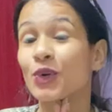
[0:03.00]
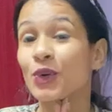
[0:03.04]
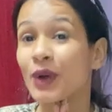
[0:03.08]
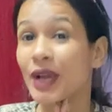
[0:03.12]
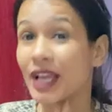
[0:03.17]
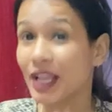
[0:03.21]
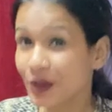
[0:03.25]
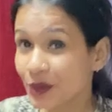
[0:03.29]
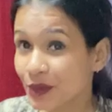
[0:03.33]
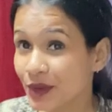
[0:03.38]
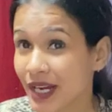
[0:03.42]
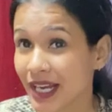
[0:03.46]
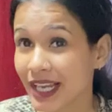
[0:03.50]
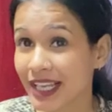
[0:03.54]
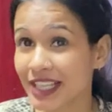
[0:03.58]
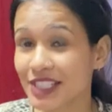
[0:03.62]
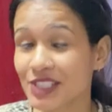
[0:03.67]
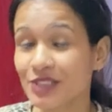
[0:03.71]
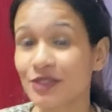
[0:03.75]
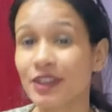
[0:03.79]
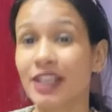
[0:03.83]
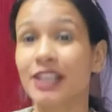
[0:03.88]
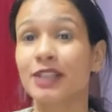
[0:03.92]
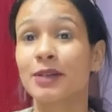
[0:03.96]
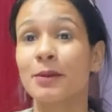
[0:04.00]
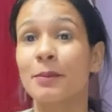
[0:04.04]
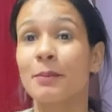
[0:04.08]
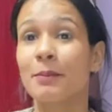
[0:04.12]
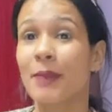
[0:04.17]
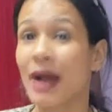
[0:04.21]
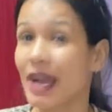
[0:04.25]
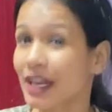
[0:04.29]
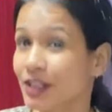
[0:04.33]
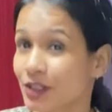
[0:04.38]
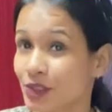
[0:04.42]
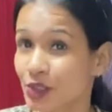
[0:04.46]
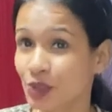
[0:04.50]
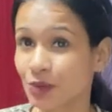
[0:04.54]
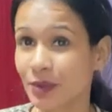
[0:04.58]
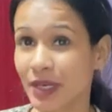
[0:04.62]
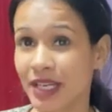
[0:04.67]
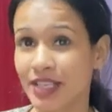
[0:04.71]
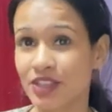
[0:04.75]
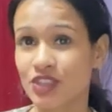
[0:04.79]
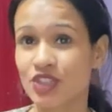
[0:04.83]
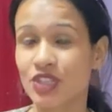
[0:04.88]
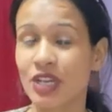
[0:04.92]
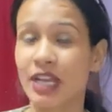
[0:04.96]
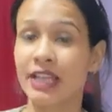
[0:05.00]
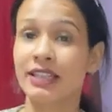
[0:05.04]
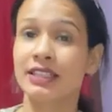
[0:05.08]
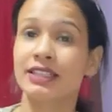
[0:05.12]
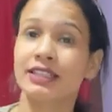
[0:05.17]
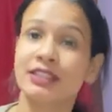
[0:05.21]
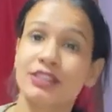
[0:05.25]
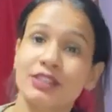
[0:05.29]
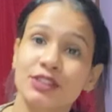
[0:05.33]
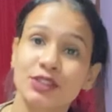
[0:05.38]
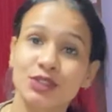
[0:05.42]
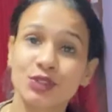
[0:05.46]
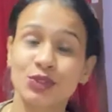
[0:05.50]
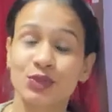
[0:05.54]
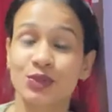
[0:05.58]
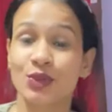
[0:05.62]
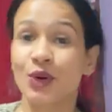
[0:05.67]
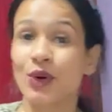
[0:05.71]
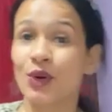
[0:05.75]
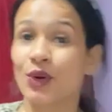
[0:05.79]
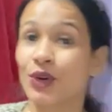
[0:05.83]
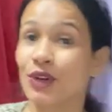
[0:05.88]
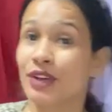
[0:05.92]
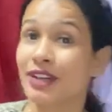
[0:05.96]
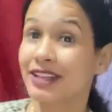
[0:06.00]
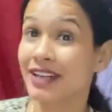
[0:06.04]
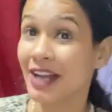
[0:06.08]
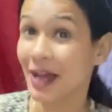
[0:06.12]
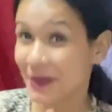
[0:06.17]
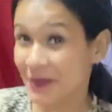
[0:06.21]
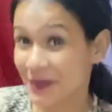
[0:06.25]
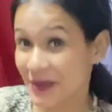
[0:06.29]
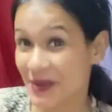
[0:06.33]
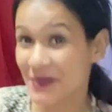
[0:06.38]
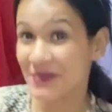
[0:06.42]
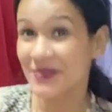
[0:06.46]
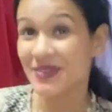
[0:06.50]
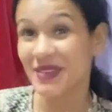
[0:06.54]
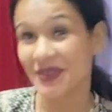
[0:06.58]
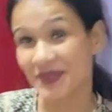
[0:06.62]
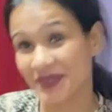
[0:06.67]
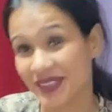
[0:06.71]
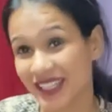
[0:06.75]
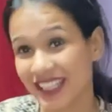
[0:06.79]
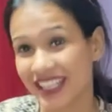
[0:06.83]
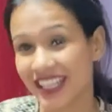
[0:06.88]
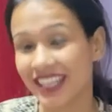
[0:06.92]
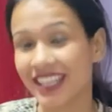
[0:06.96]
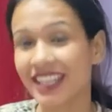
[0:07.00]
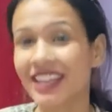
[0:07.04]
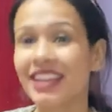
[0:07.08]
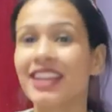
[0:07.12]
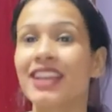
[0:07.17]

हेलो गाइस वेलकम बैक टू माय चैनल और राम राम सभी ने